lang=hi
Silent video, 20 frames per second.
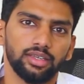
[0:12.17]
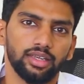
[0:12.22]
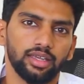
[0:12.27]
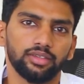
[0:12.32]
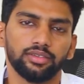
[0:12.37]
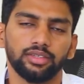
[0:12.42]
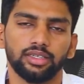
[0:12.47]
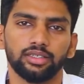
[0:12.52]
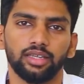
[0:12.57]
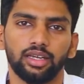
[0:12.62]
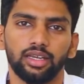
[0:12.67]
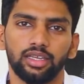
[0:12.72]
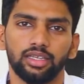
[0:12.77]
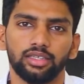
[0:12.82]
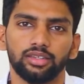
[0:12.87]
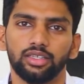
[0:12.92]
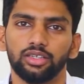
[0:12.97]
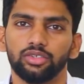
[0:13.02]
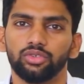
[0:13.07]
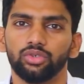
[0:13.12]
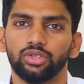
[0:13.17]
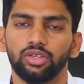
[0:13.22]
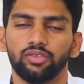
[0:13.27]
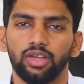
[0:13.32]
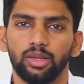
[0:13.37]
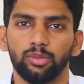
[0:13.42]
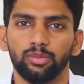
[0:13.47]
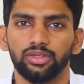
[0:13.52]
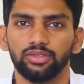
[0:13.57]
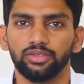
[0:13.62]
जिना सेक्टर के अंदर जो
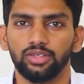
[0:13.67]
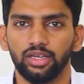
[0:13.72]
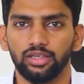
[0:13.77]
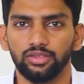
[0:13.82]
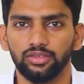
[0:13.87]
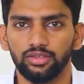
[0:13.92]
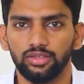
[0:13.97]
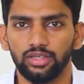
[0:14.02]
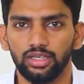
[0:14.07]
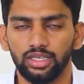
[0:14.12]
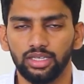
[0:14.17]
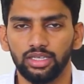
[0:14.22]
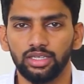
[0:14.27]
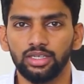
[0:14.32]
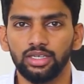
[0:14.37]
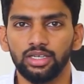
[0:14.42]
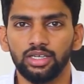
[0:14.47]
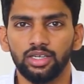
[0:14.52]
डेवलपमेंट चार्जेस हैं